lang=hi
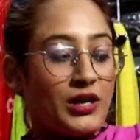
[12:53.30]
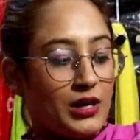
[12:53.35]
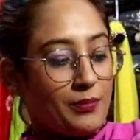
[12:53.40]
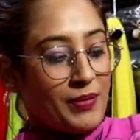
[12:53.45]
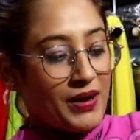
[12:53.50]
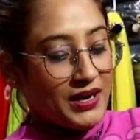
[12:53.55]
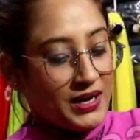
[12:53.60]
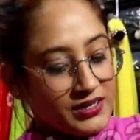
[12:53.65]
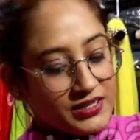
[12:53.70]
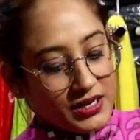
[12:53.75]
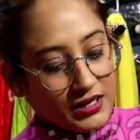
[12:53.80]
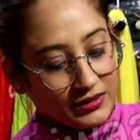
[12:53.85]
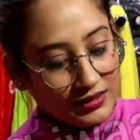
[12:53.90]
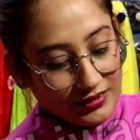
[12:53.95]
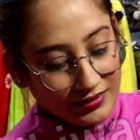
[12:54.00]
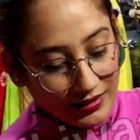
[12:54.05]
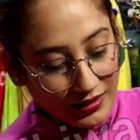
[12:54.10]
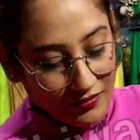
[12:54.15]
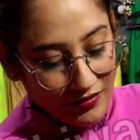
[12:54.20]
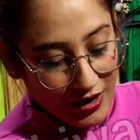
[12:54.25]
नहीं हम्म, पहनना
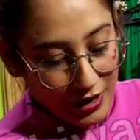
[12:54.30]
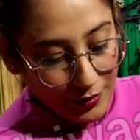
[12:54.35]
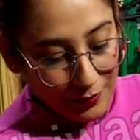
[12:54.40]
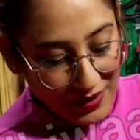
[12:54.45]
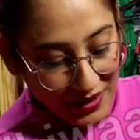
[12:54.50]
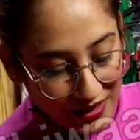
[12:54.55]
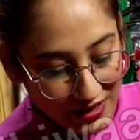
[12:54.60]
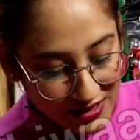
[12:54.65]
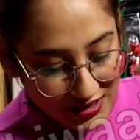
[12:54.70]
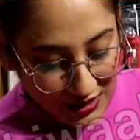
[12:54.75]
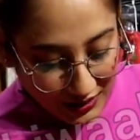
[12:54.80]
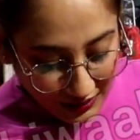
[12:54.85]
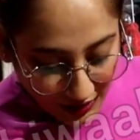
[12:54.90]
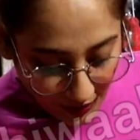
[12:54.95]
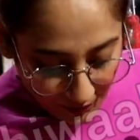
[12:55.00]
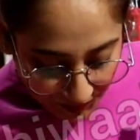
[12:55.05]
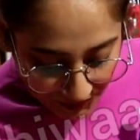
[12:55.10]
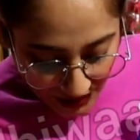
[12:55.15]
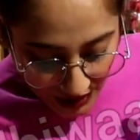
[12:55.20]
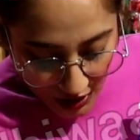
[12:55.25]
चाहता सलवार पहनना चाहता
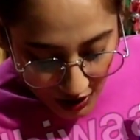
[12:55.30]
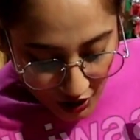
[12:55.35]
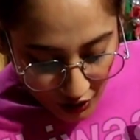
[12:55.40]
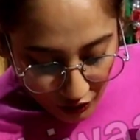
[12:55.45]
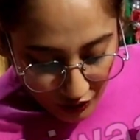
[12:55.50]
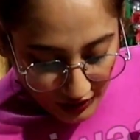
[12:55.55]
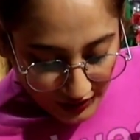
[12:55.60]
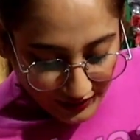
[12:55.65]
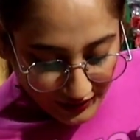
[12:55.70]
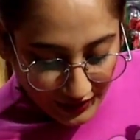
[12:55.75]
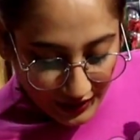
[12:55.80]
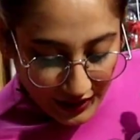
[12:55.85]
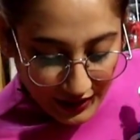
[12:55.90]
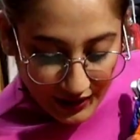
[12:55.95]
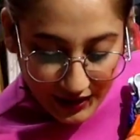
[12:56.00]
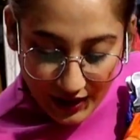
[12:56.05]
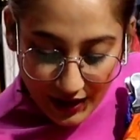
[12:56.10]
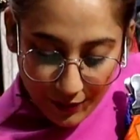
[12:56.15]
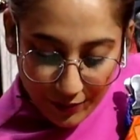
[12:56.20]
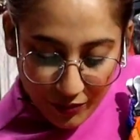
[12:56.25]
है तो इस तरह
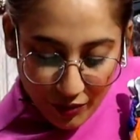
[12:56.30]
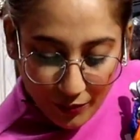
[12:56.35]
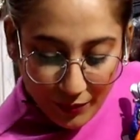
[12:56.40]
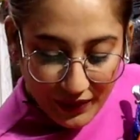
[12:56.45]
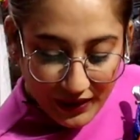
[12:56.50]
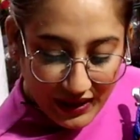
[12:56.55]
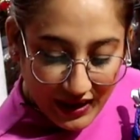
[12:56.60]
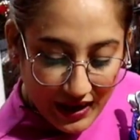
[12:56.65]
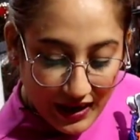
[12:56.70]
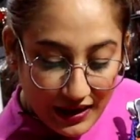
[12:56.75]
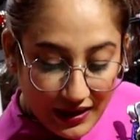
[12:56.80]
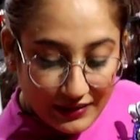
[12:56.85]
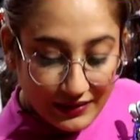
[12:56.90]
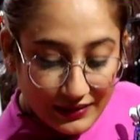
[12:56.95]
की आपको पटियाला